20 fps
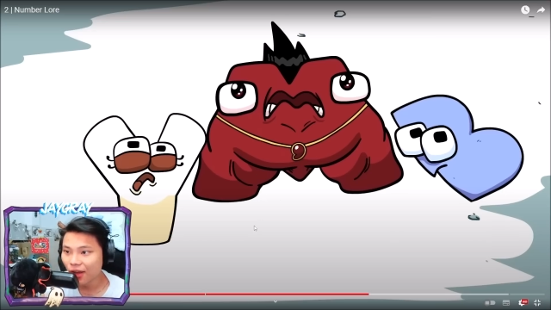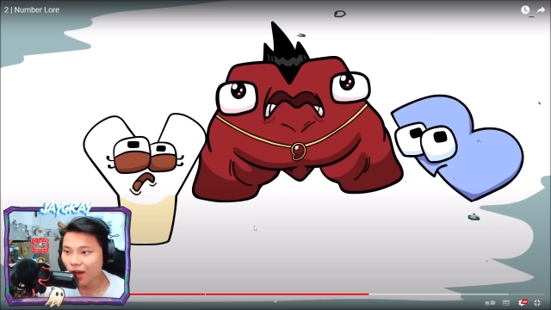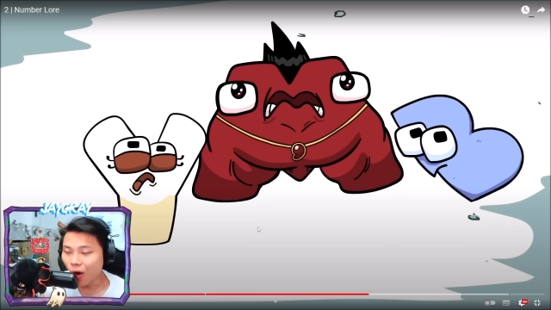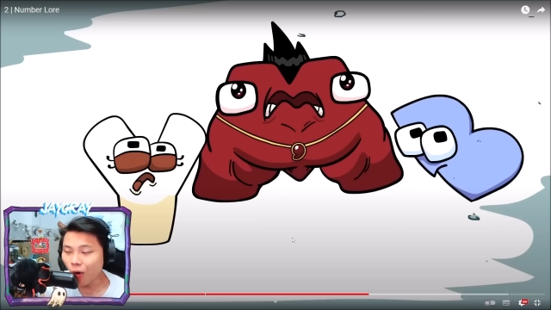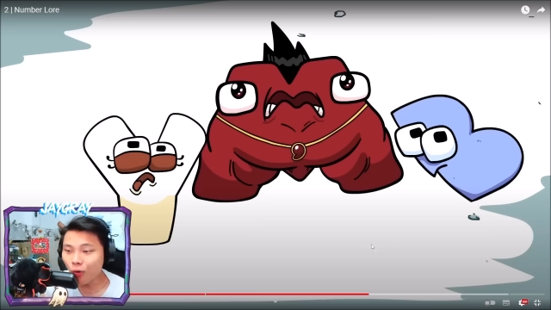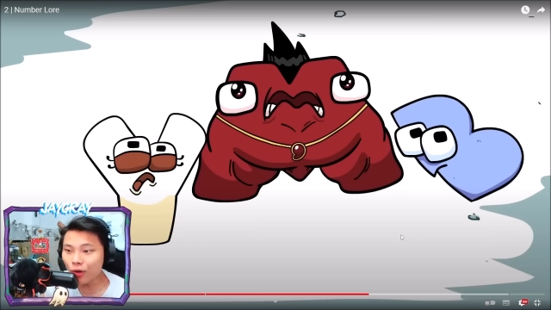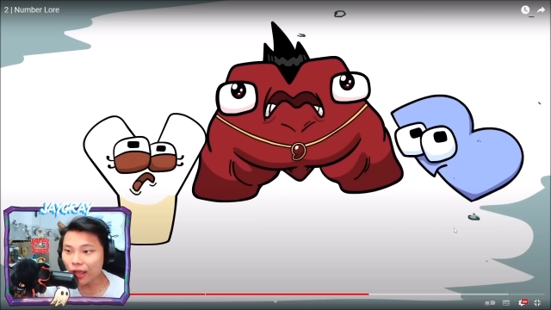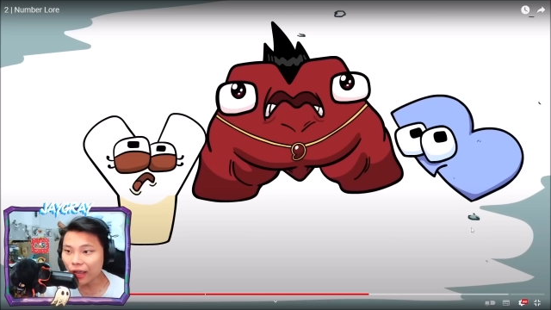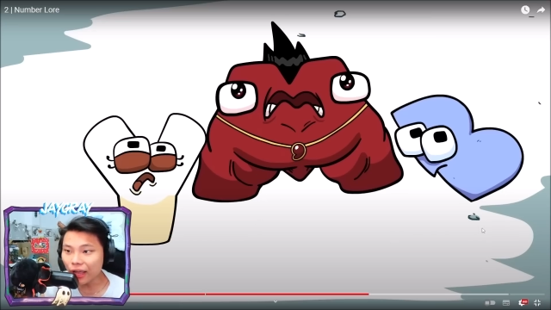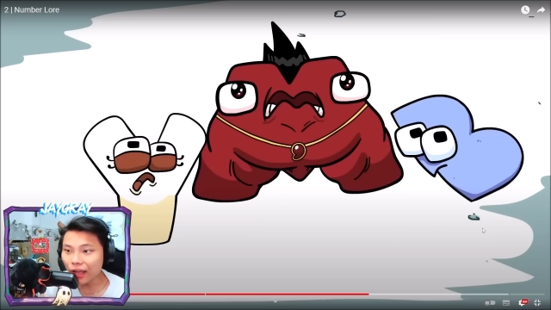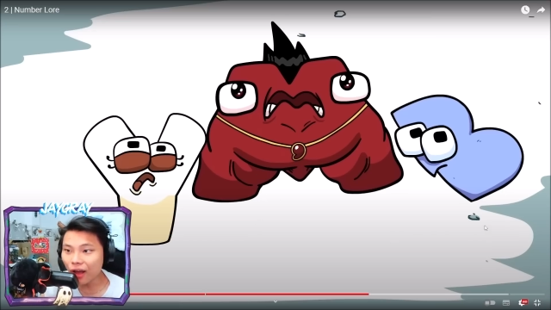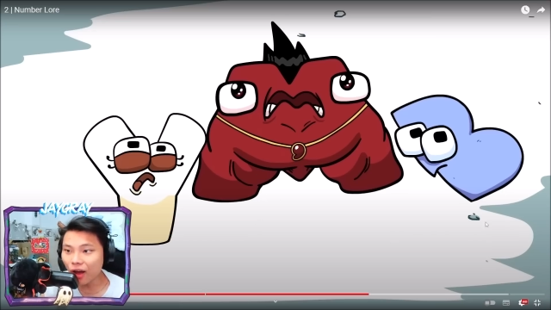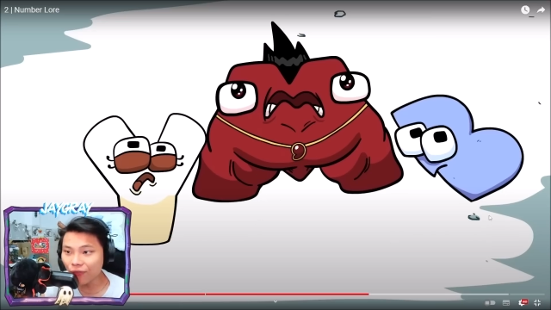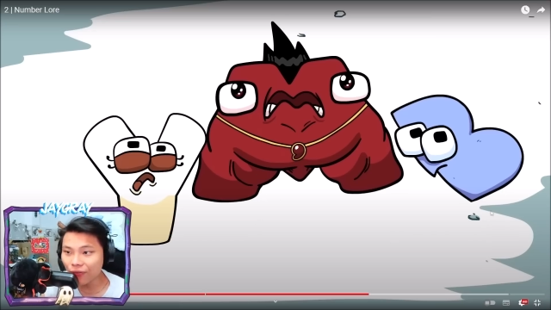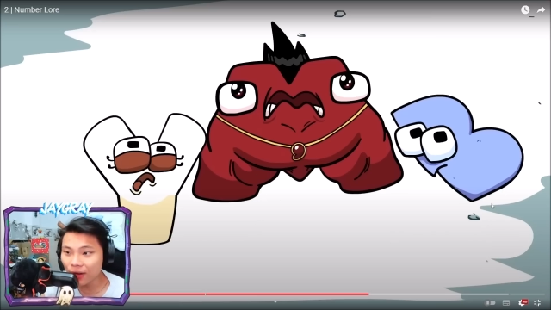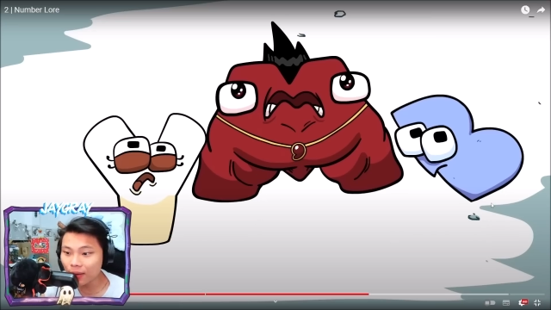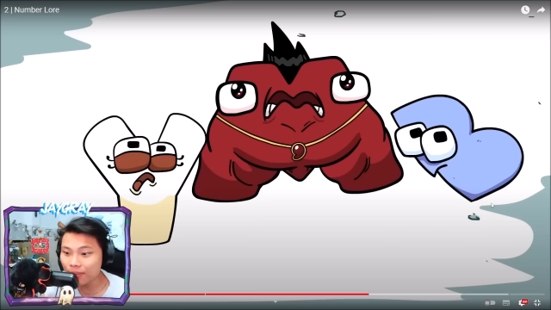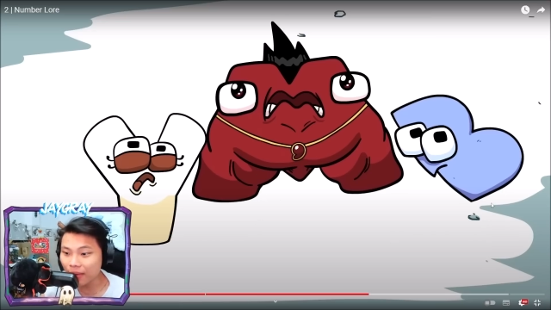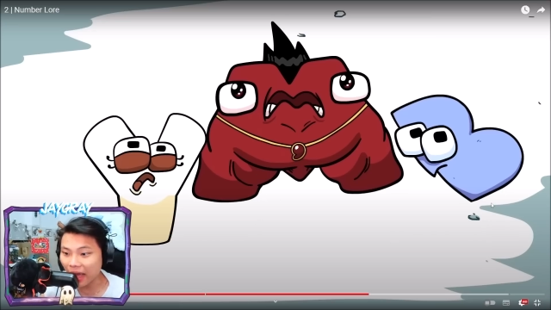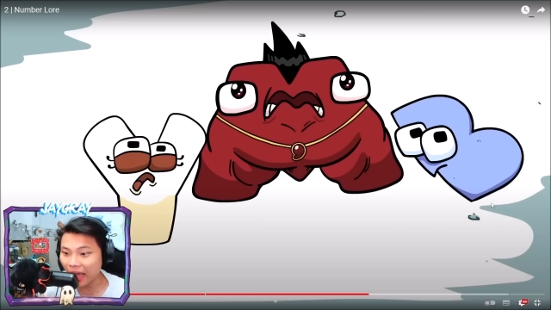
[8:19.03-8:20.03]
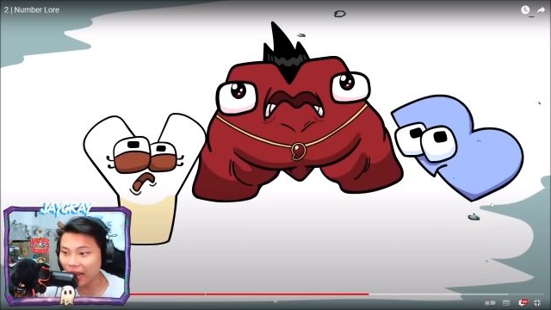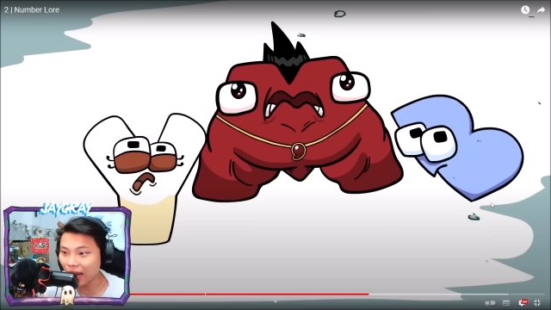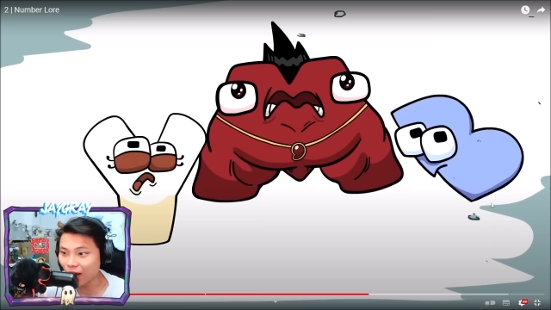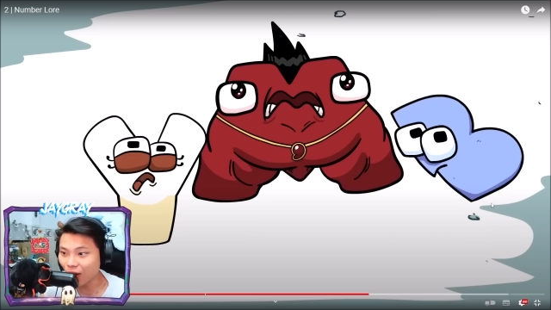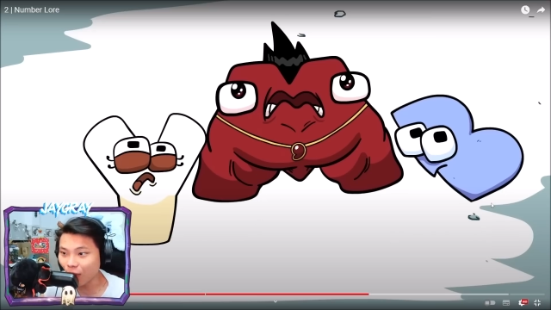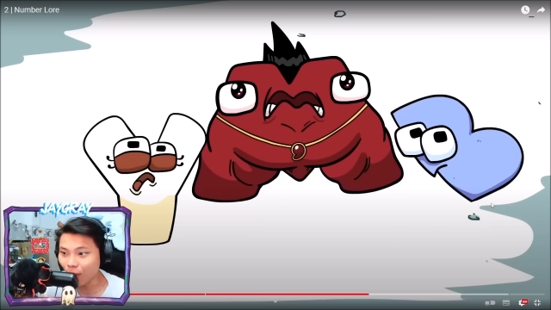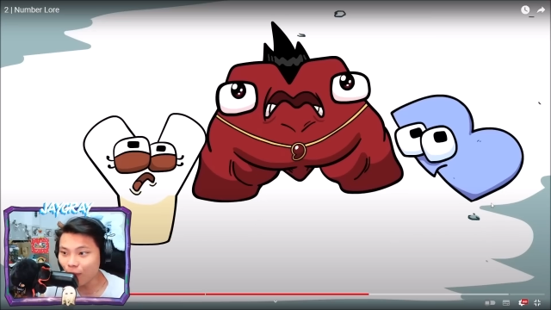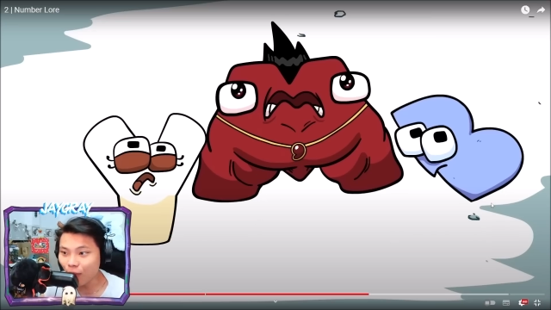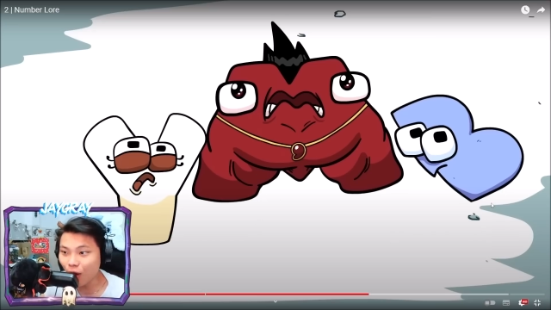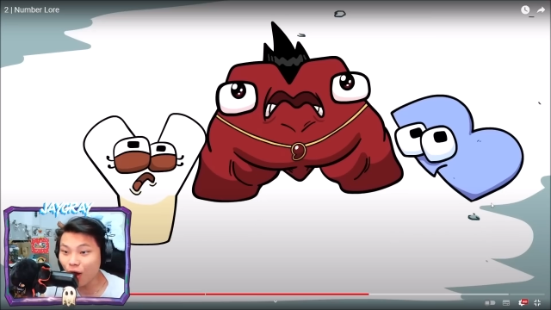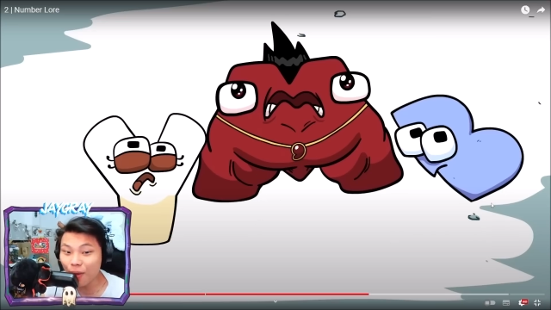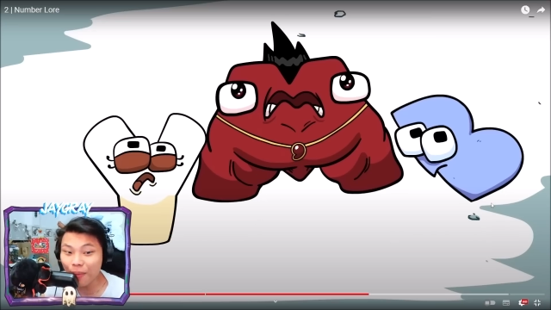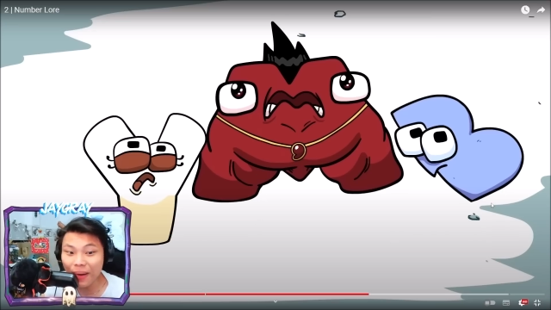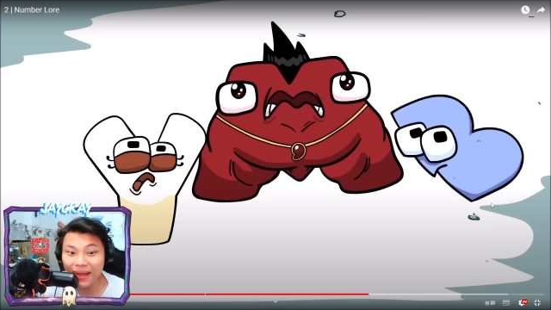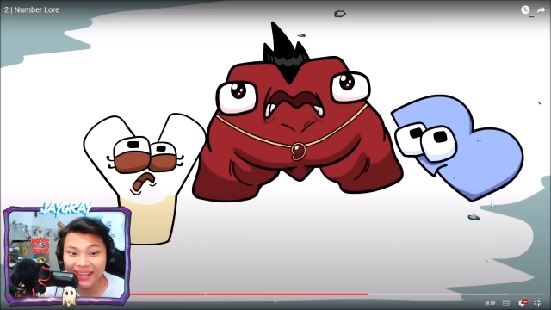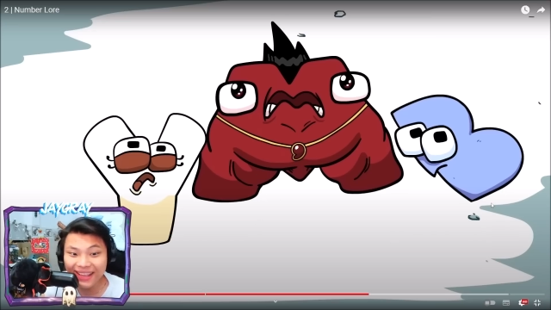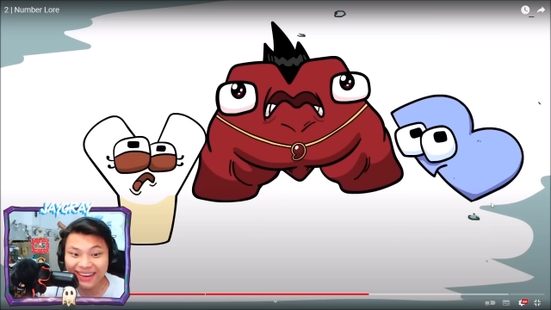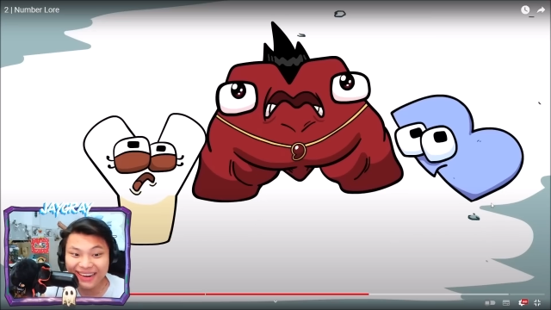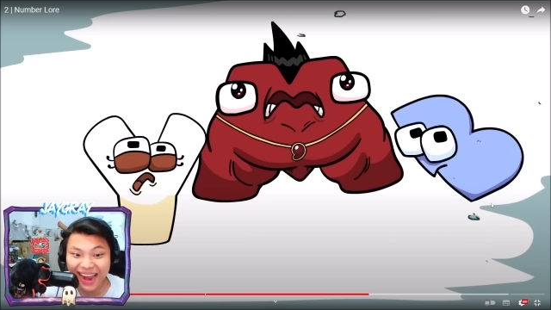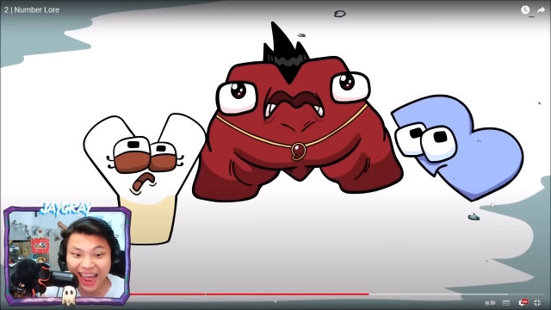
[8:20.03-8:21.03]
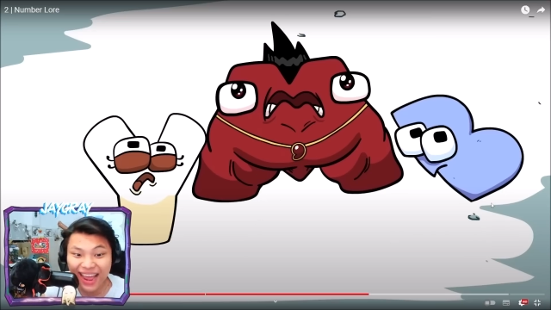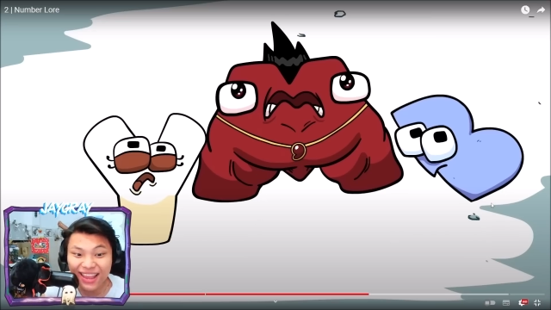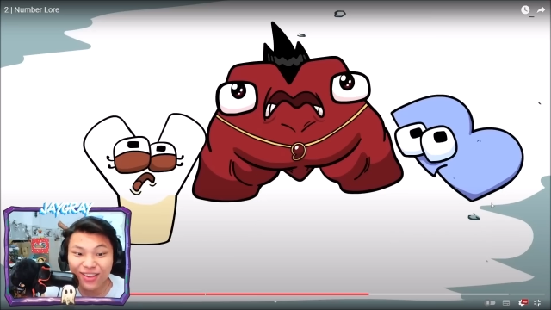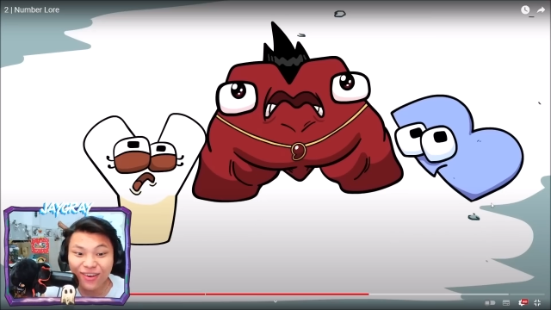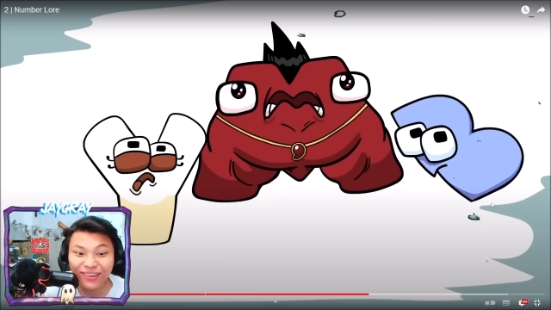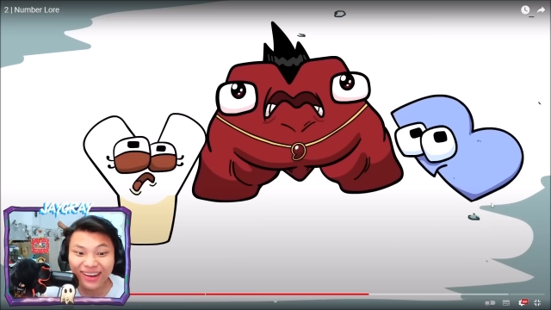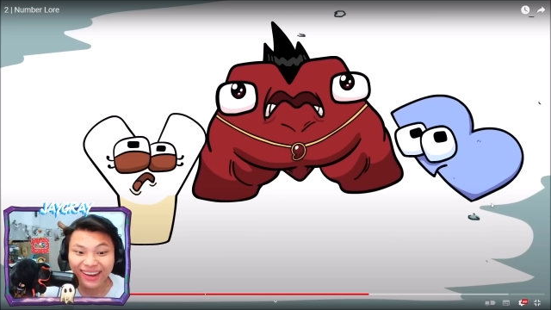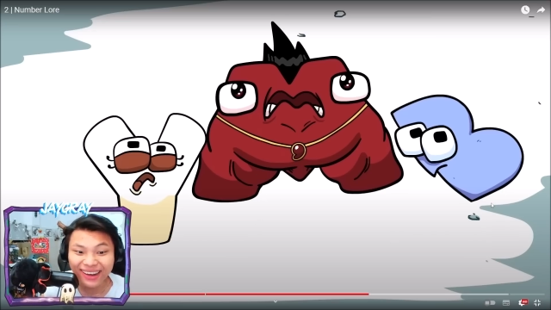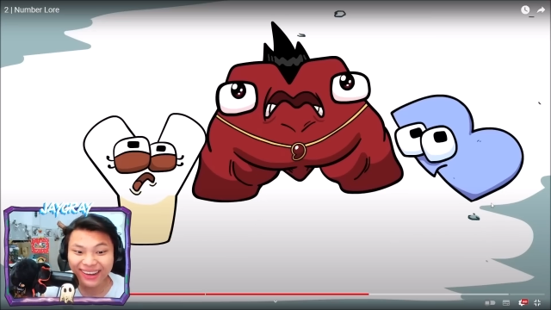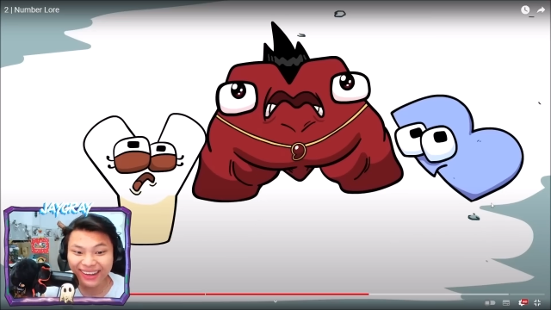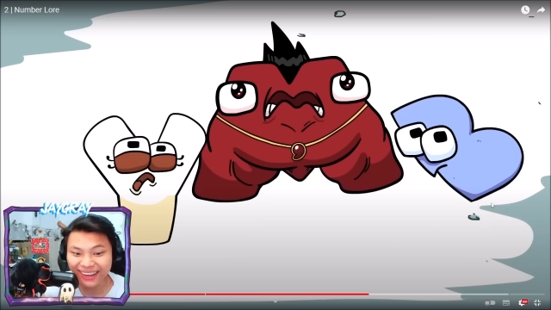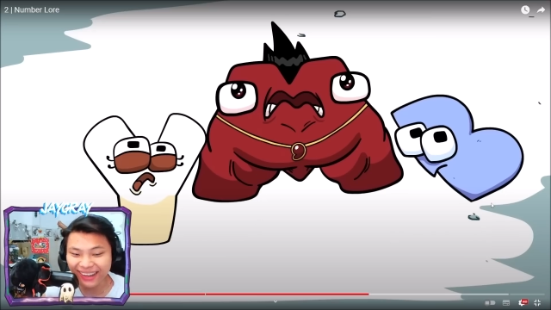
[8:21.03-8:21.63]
Ui, oh, vậy à, phim này là cũng có mấy viên đá vô cực.